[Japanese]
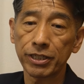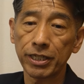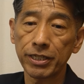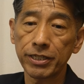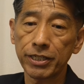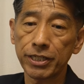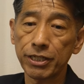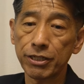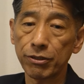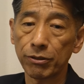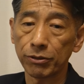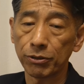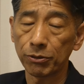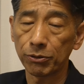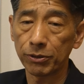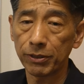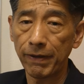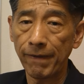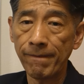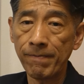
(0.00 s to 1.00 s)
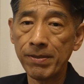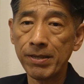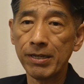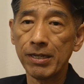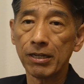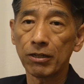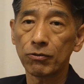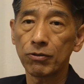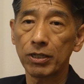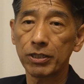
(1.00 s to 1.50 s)
0ンチ以上ということで
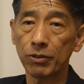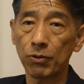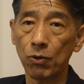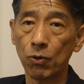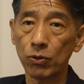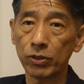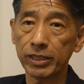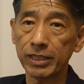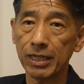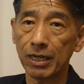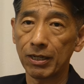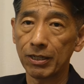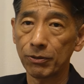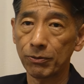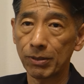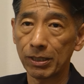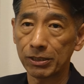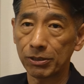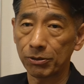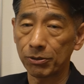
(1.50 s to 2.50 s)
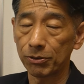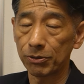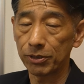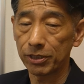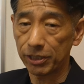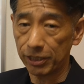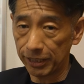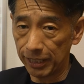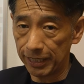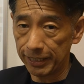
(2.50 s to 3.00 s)
これ大きなロバストとの
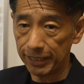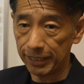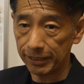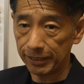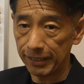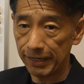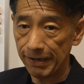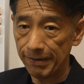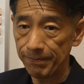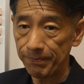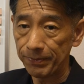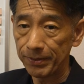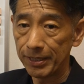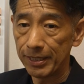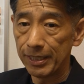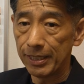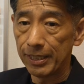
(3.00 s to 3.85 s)
違いですね